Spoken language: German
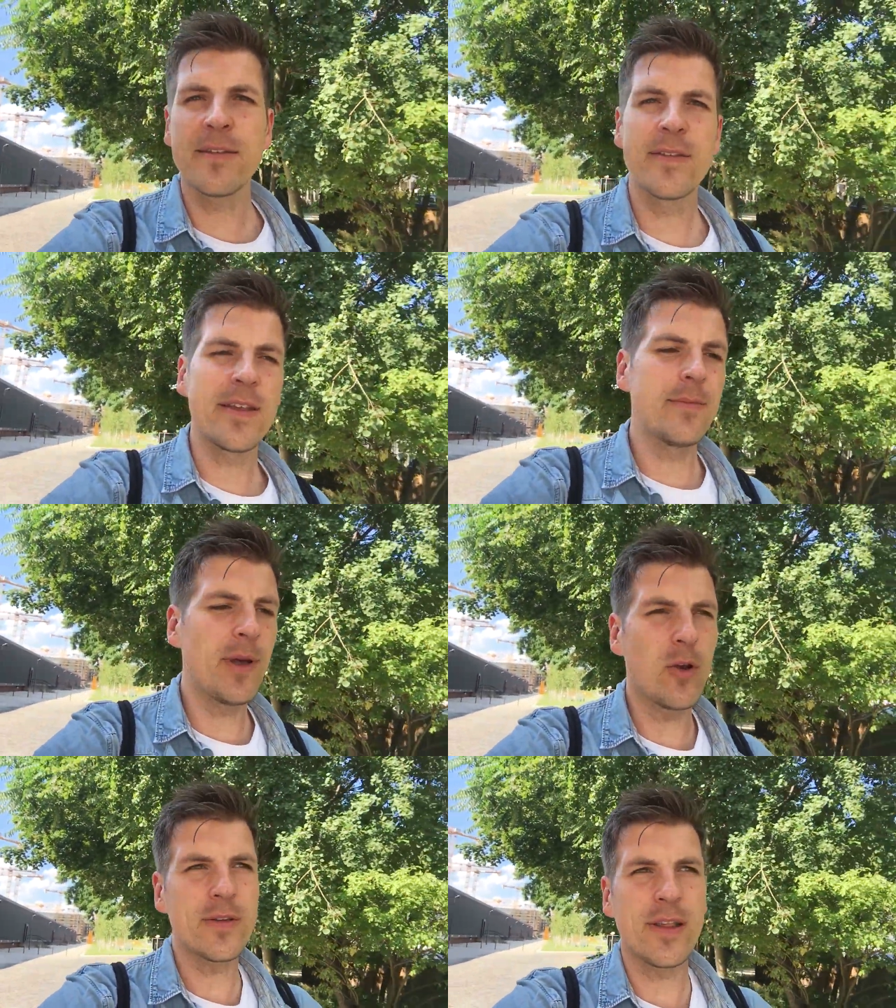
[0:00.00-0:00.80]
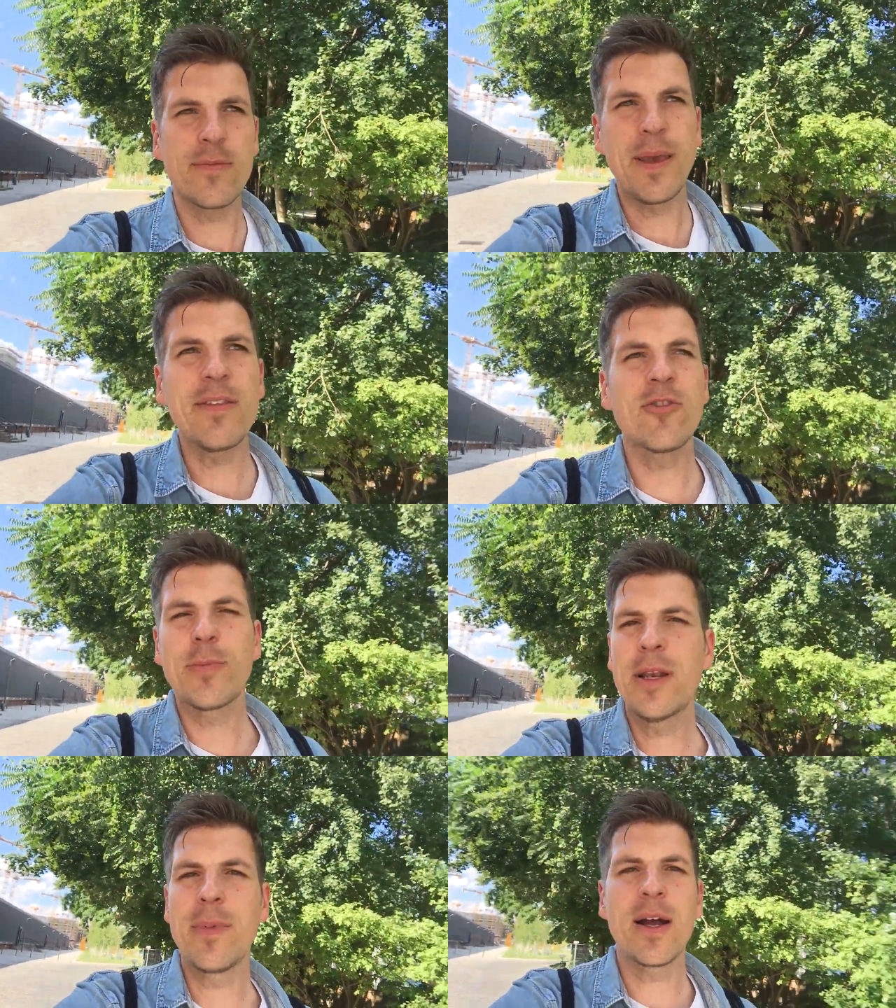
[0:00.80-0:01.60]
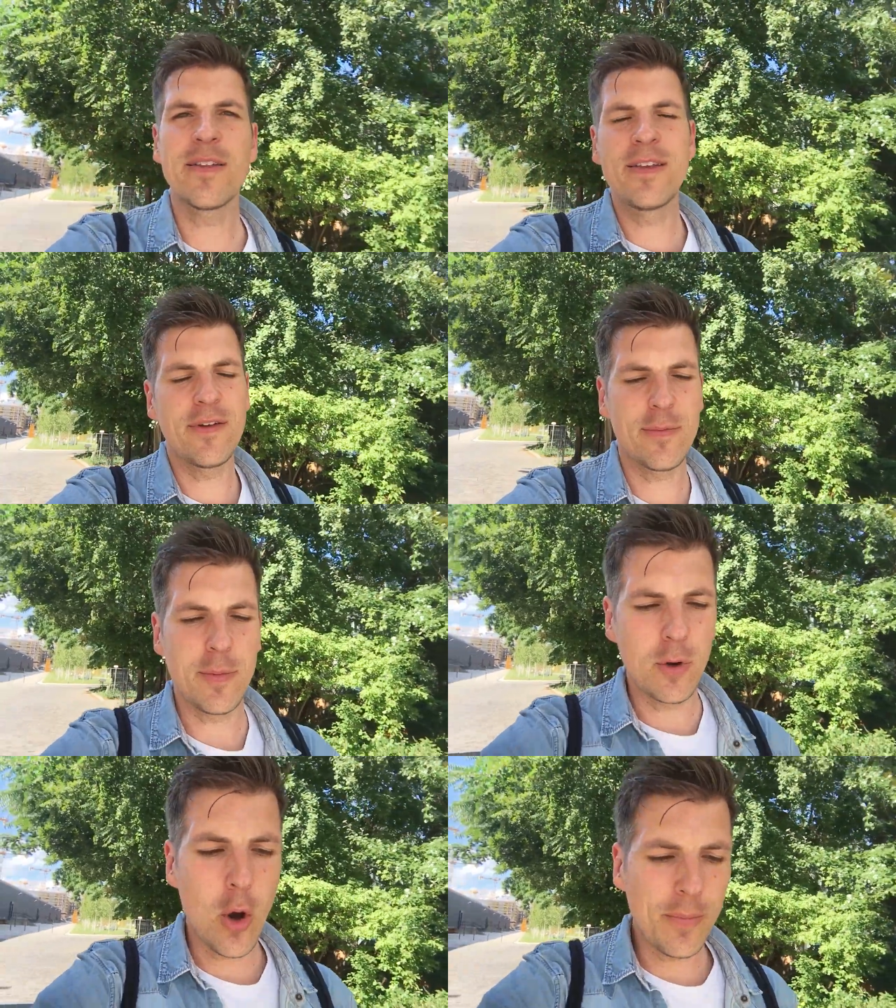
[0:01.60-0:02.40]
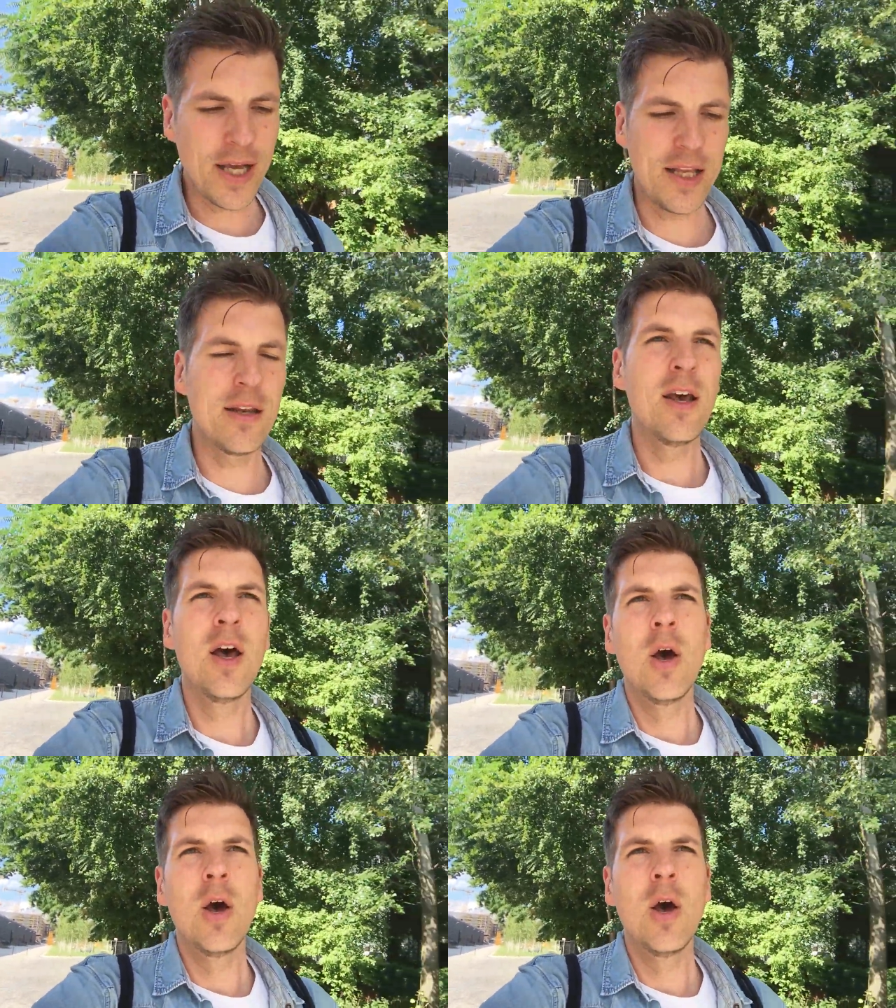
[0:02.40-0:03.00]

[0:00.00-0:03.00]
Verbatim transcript: Es ist immer noch das beste Spielemagazin, was man bekommen kann.